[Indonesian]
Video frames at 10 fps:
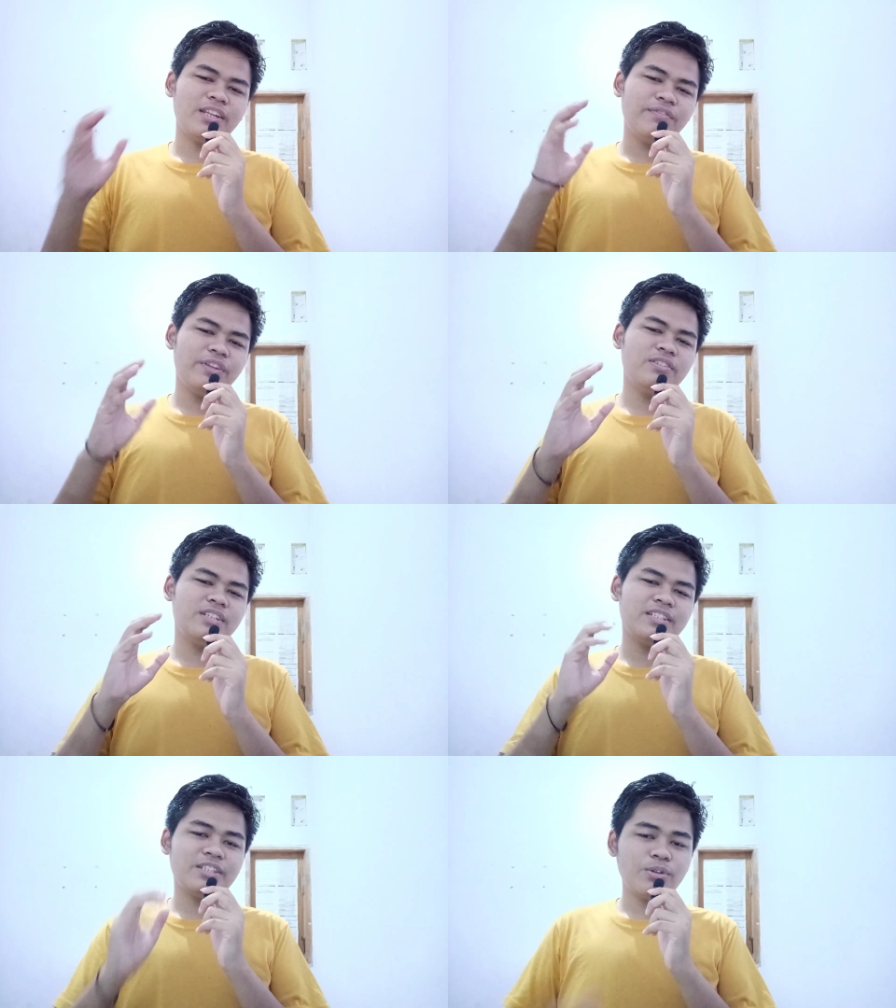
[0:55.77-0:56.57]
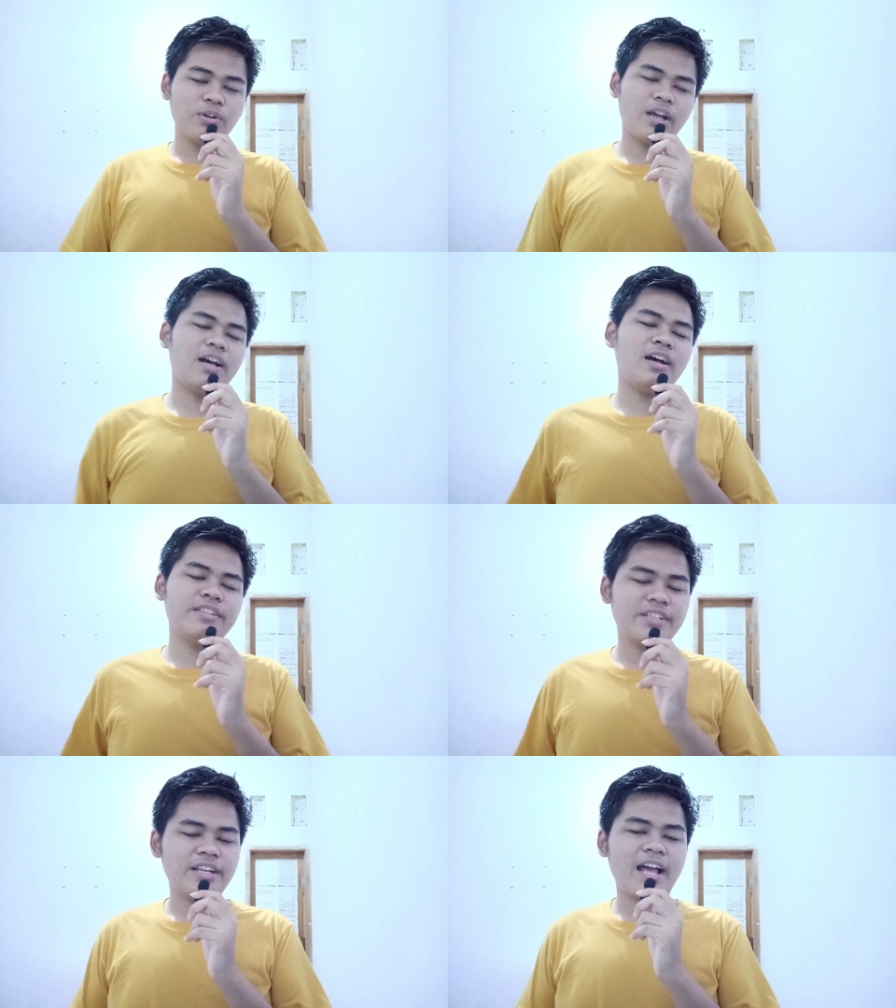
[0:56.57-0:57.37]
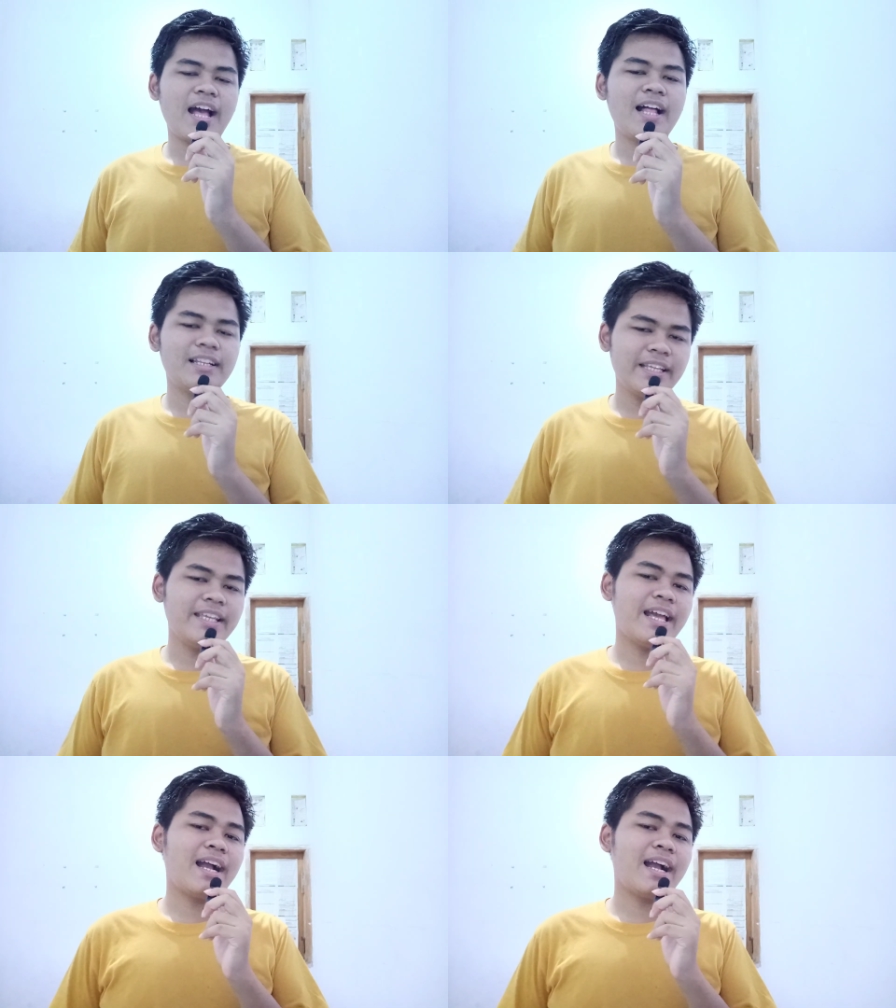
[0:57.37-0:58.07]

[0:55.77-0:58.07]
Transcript: itu tadi video jeduk-jeduk uh, eh, Jan Ali